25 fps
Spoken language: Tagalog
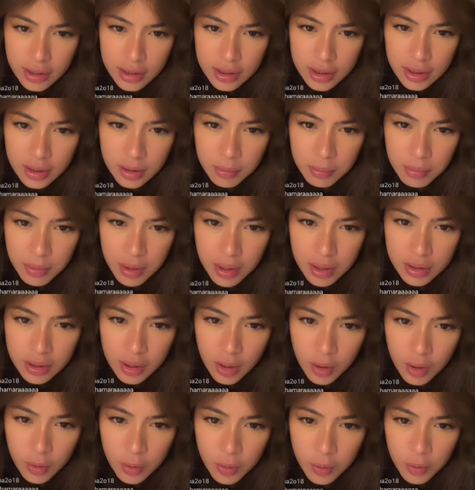Hindi
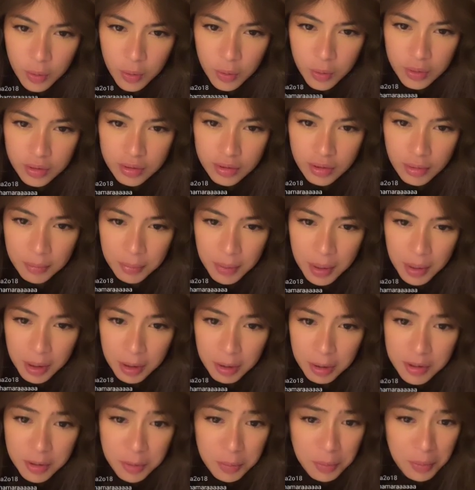naman ako
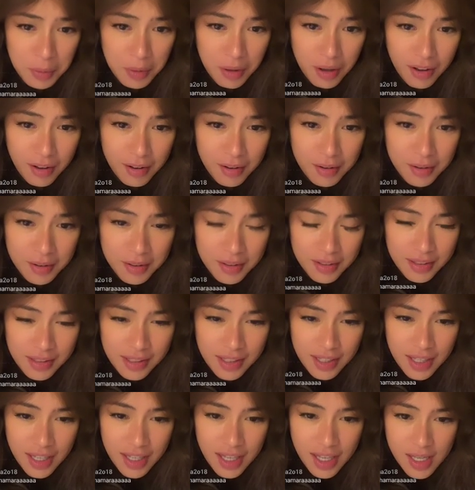napagod. Wow!
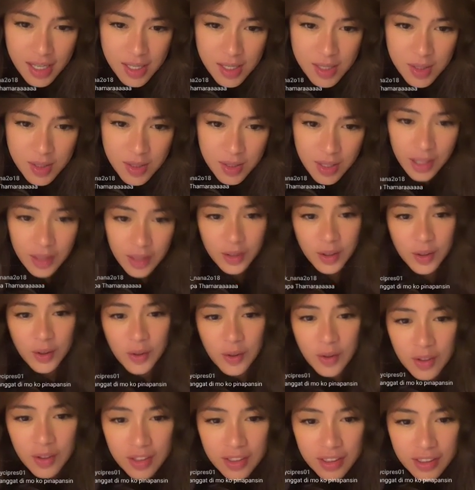
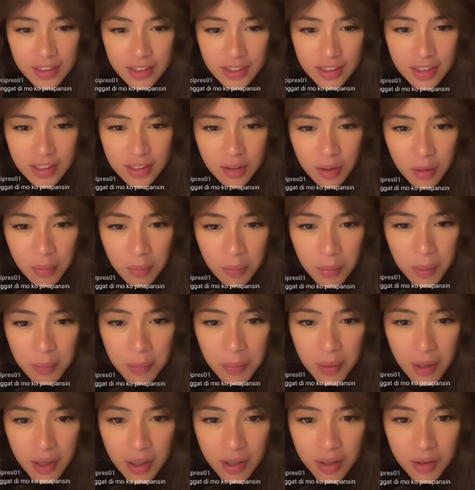Sana all hindi
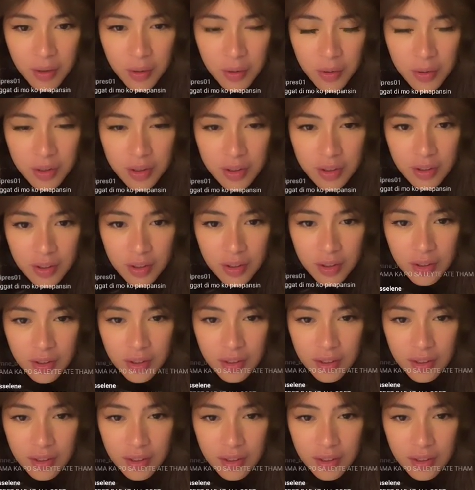napapagod.